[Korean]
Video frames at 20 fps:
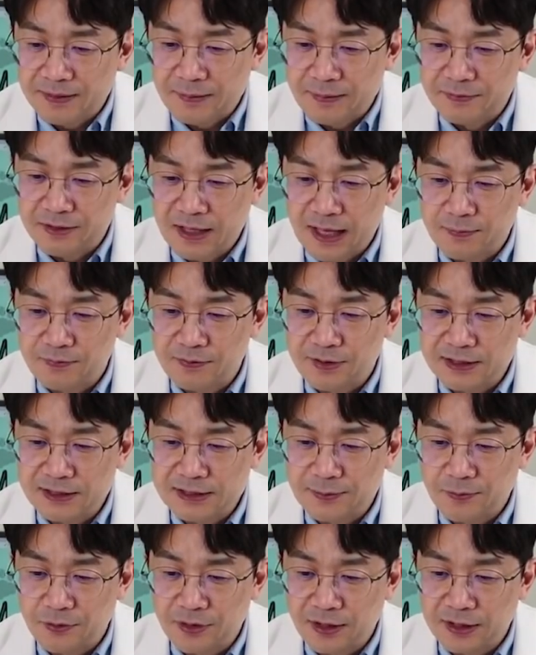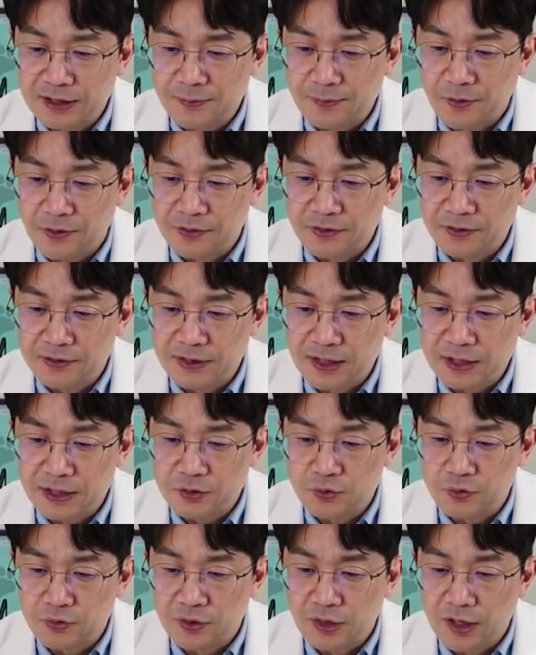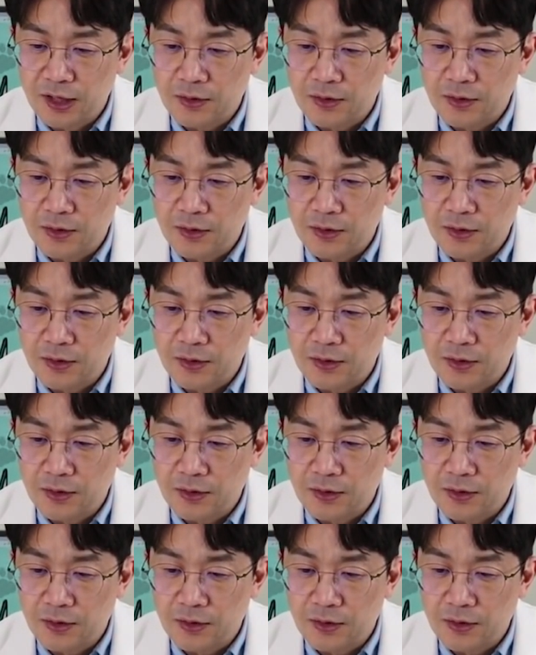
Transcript: 때문에 항불한째 먹여야 한다면 어떤 약이 좋을 거야?